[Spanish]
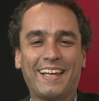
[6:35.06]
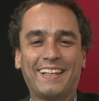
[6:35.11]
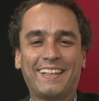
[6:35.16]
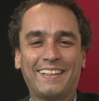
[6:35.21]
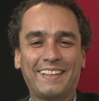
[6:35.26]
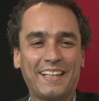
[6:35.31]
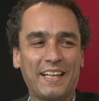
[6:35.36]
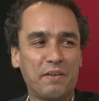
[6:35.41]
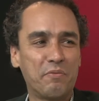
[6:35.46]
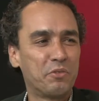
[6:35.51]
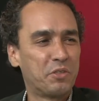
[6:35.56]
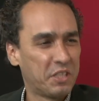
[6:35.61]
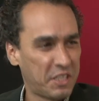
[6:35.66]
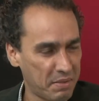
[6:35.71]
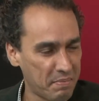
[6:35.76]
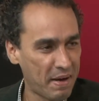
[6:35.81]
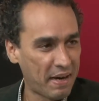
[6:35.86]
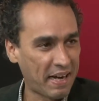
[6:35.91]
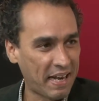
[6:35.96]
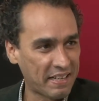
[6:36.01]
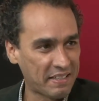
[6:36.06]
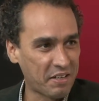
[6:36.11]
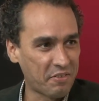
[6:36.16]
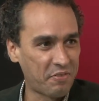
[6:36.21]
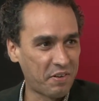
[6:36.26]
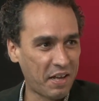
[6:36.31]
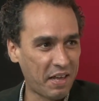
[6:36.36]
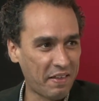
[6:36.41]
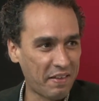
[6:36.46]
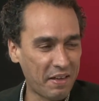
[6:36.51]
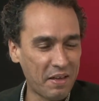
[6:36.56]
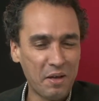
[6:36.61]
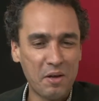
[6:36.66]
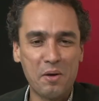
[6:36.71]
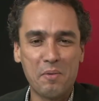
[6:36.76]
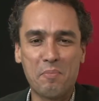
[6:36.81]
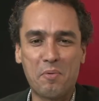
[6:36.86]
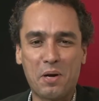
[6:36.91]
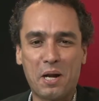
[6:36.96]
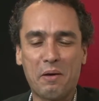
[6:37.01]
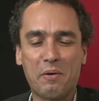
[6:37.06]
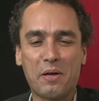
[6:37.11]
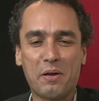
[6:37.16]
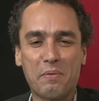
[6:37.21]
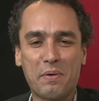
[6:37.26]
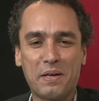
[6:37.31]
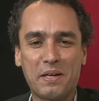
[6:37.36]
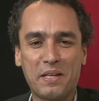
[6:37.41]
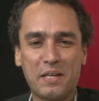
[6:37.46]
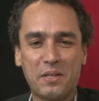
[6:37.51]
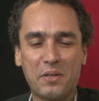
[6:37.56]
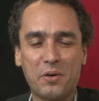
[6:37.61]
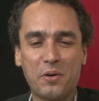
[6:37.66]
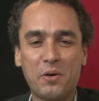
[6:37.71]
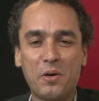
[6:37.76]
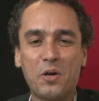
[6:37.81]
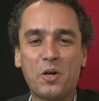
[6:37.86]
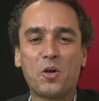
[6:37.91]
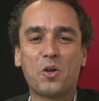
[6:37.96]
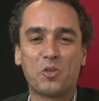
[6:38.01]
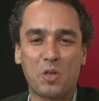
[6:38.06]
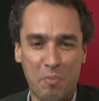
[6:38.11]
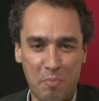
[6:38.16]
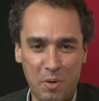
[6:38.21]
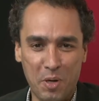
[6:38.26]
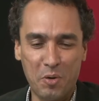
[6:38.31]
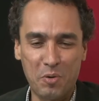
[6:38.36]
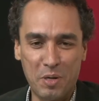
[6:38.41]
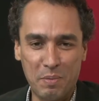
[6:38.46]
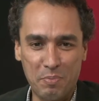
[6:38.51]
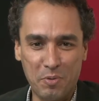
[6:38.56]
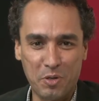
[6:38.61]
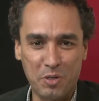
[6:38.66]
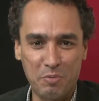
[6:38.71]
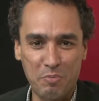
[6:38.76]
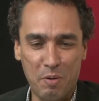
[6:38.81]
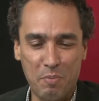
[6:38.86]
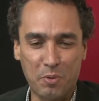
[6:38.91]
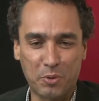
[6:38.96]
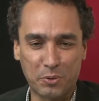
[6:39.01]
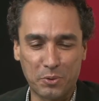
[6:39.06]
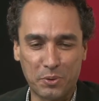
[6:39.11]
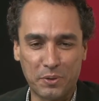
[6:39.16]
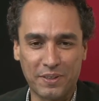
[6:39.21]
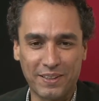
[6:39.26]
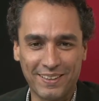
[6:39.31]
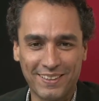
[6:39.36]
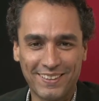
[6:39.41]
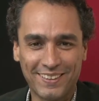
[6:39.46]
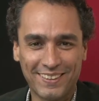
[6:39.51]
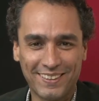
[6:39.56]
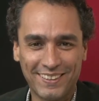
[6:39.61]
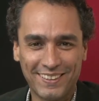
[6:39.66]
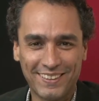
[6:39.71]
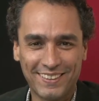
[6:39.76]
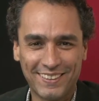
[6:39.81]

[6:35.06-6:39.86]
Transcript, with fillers: Este, muchísimas gracias, Freddy, por haber venido. Los espero en una próxima oportunidad.